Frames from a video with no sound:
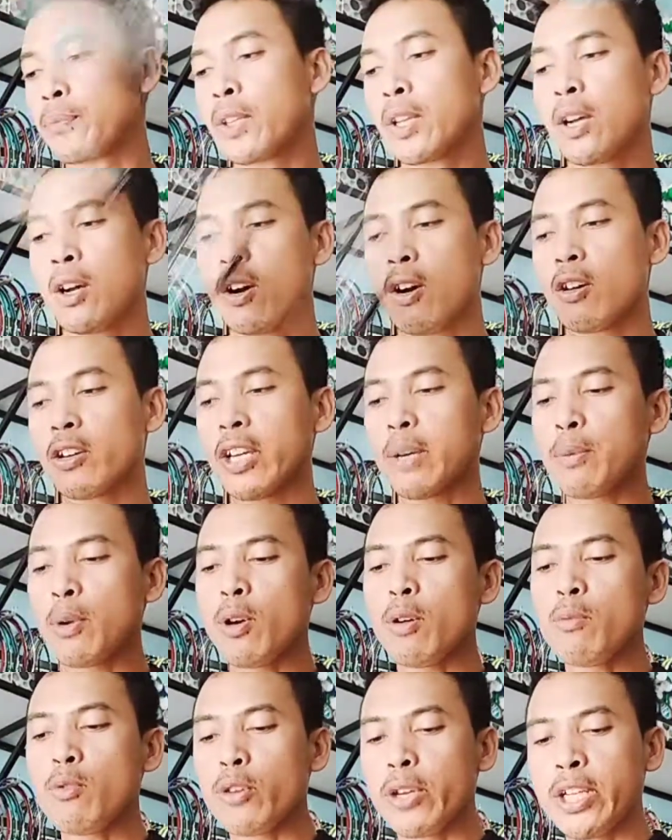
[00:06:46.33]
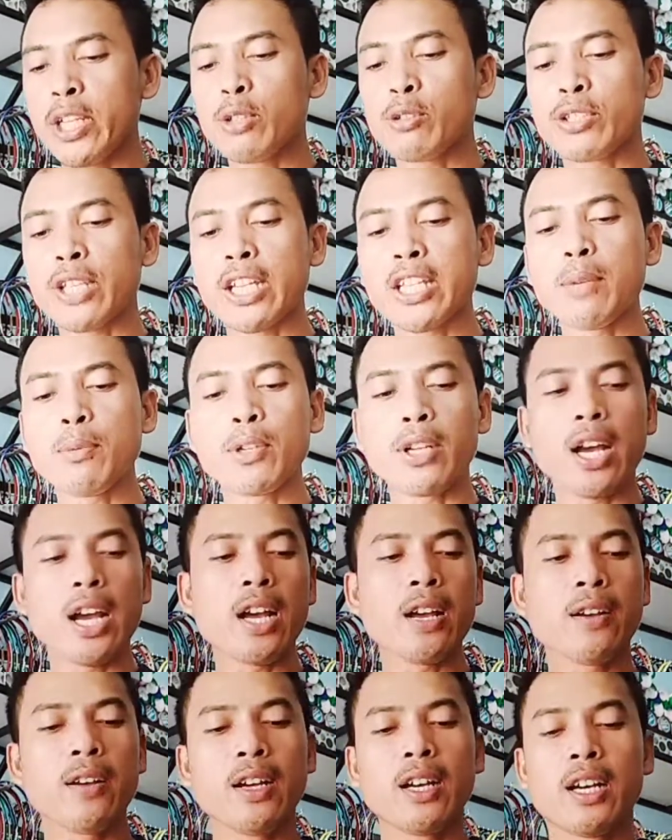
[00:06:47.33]
Oke, okay, Bro, mungkin itu saja, Bro
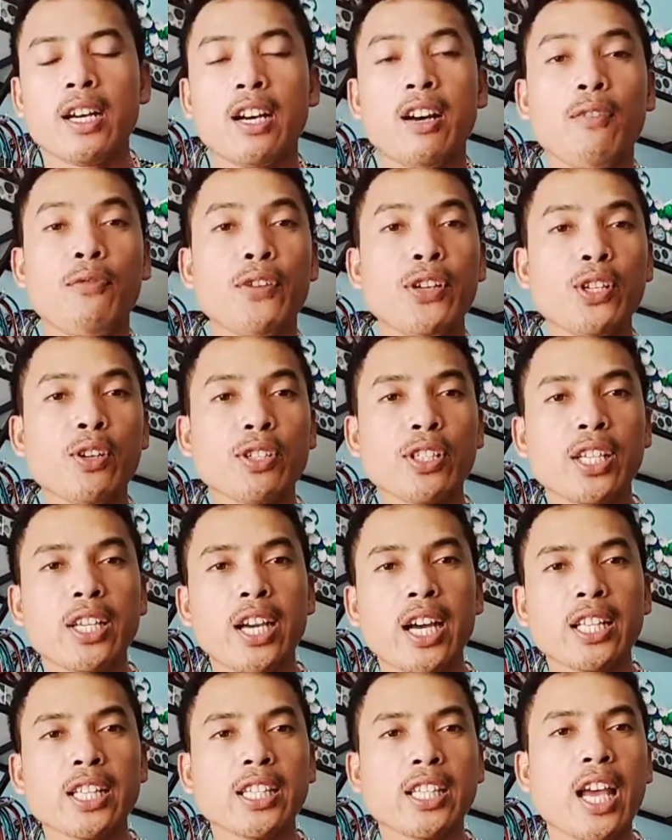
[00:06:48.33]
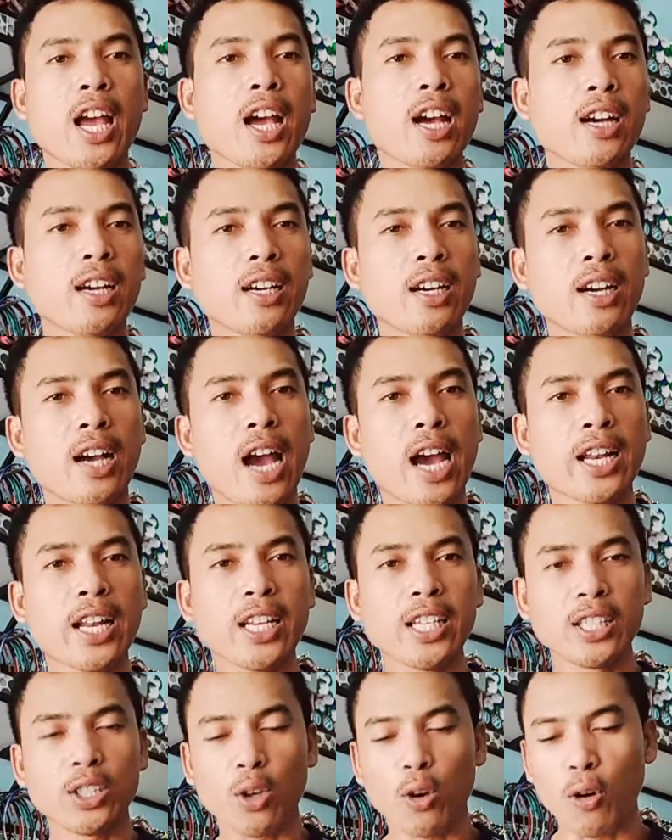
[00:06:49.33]
ya. Eh, video singkat yang ada
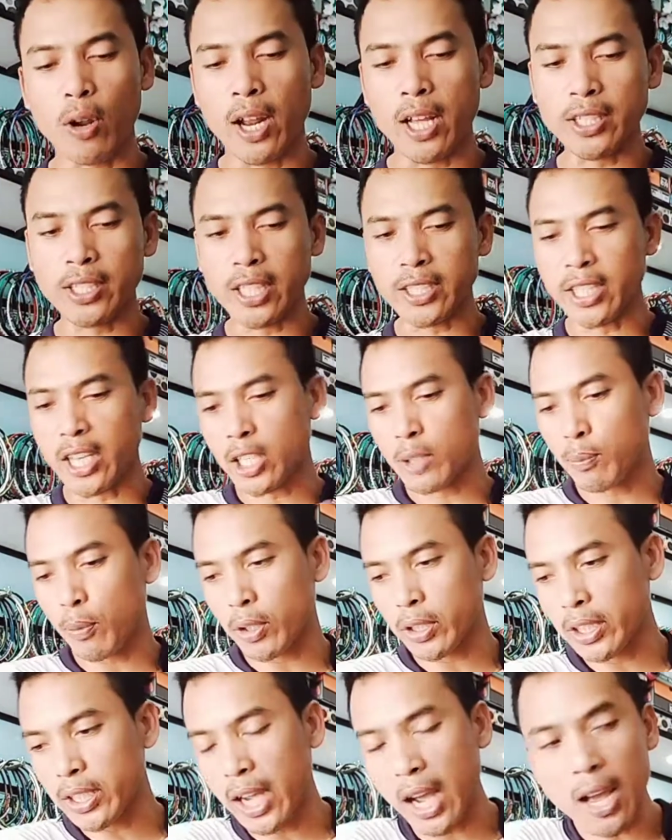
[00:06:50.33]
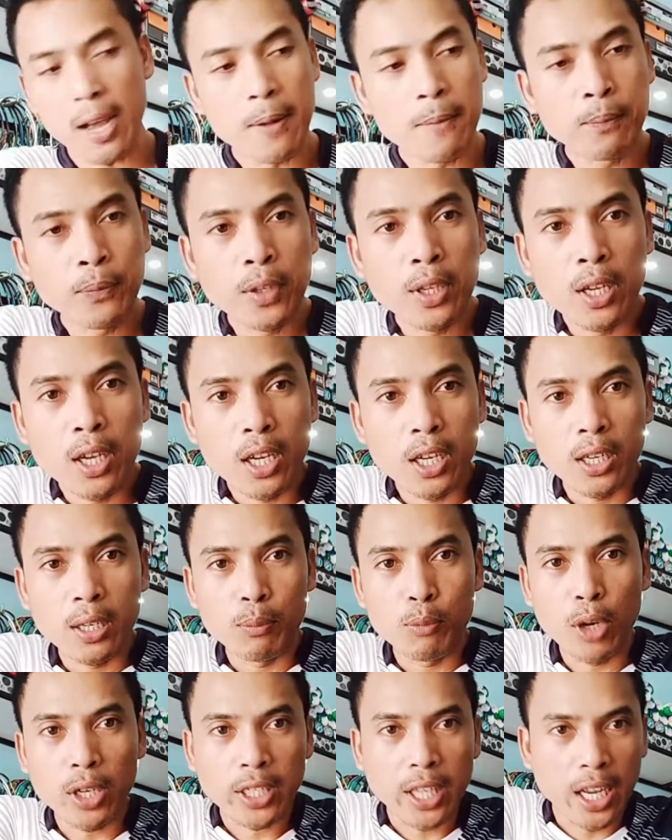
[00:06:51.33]
di toko saja Spot 3
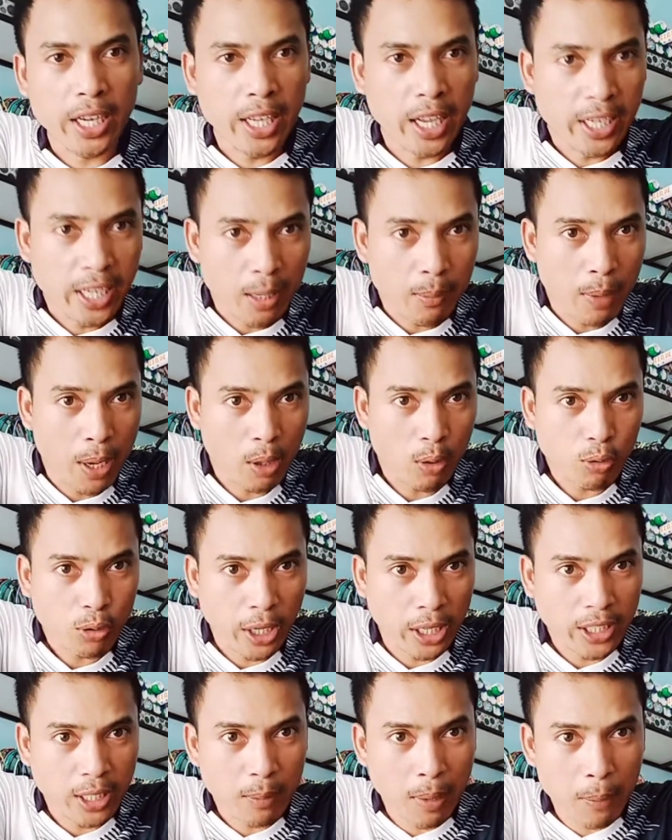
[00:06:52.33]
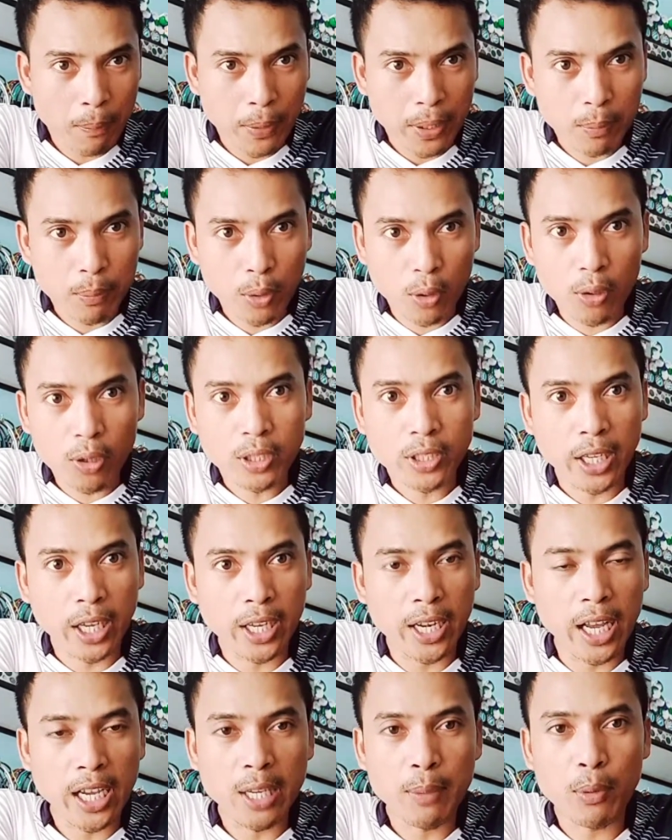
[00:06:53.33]
Buat kalian yang baru saja mampir bro, sekali
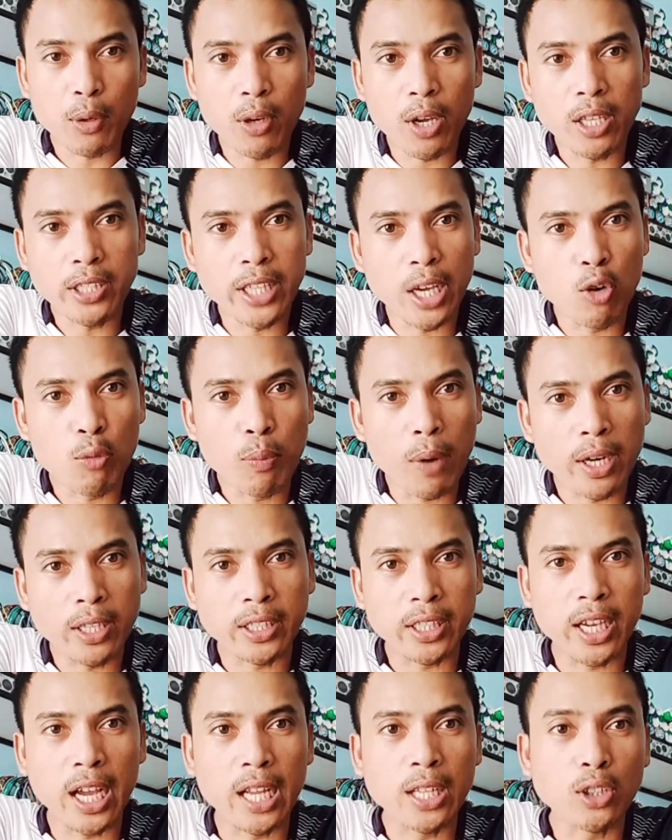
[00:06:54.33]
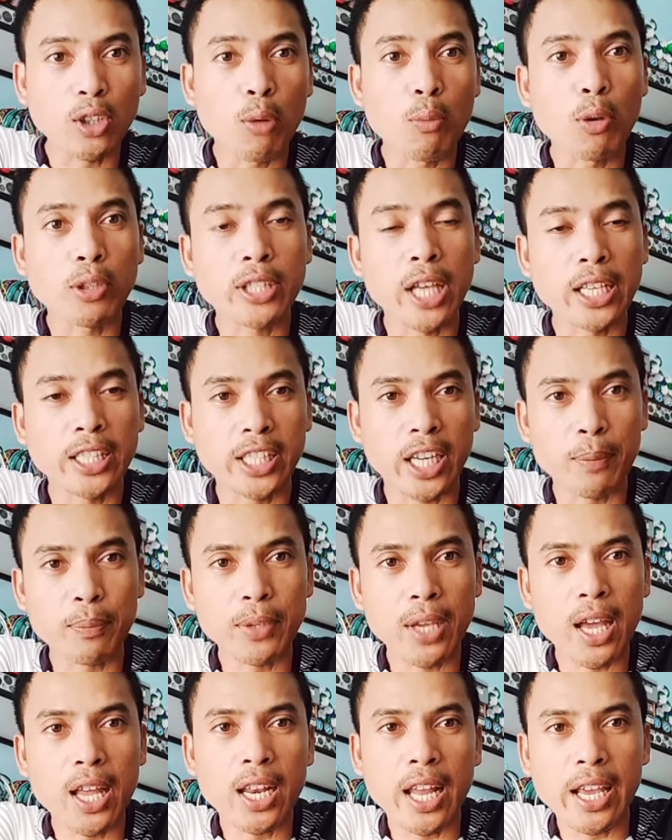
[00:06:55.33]
lagi bro ya, jangan lupa tekan tombol
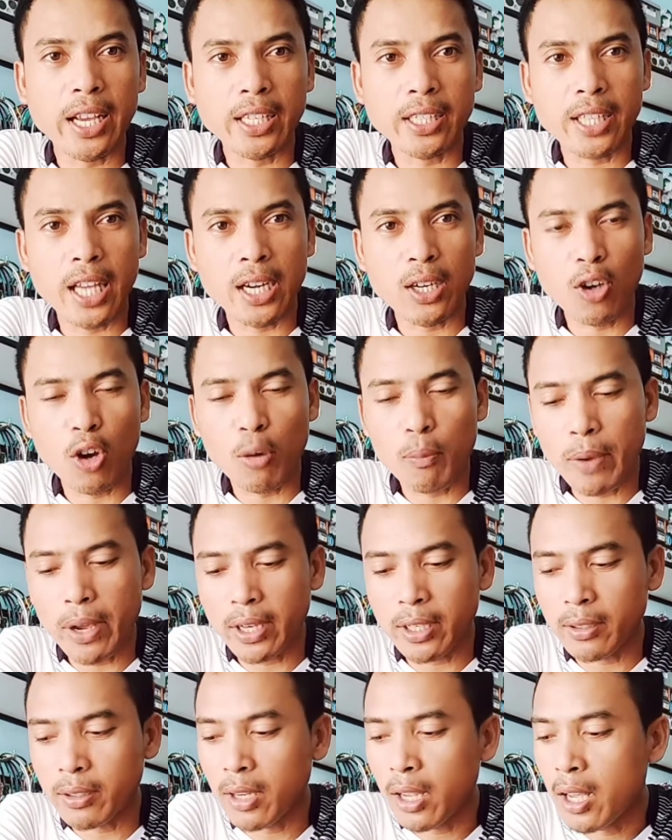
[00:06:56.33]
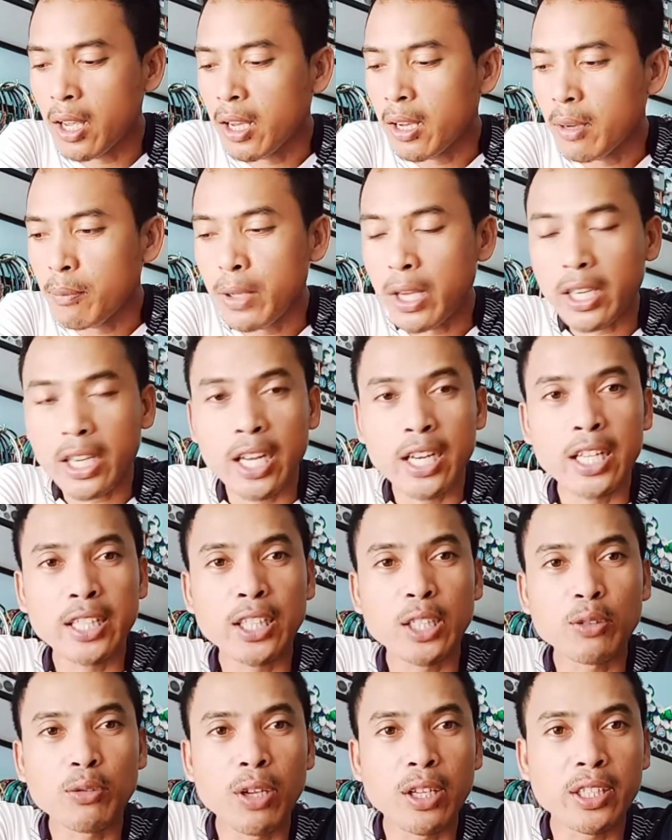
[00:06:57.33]
subscribe-nya, like, dan komen. Biar kalian
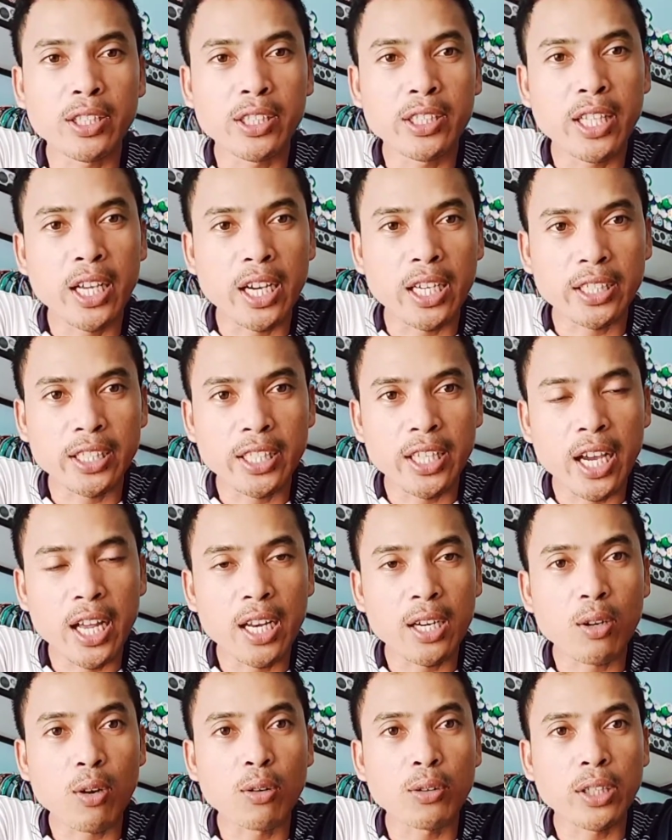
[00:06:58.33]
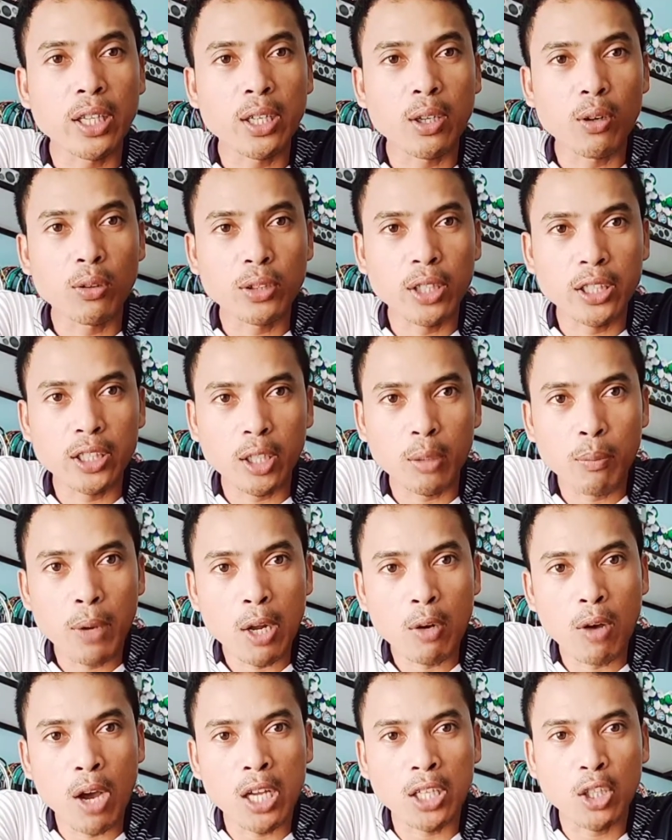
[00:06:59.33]
tentunya tidak ketinggalan konten-konten
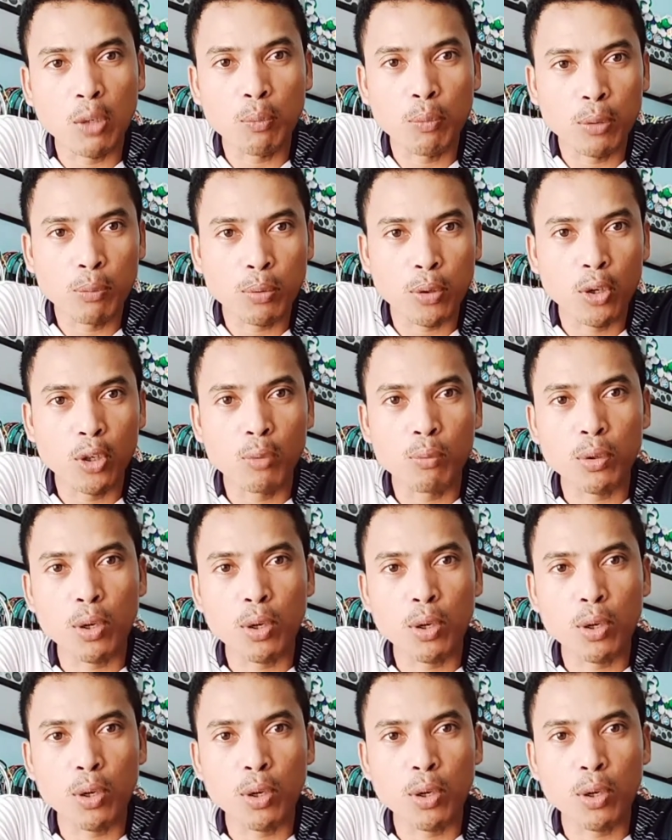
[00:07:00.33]
terbaru ataupun produk-produk